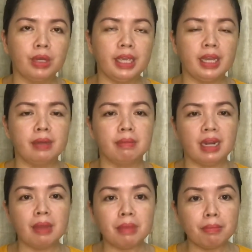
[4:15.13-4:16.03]
Ayan,
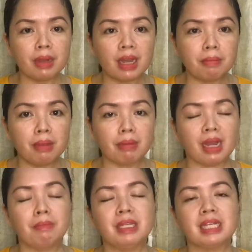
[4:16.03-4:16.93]
maraming maraming
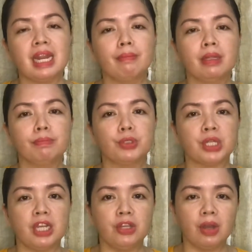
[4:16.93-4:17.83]
maraming salamat po sa
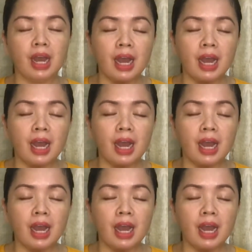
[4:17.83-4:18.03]
inyo.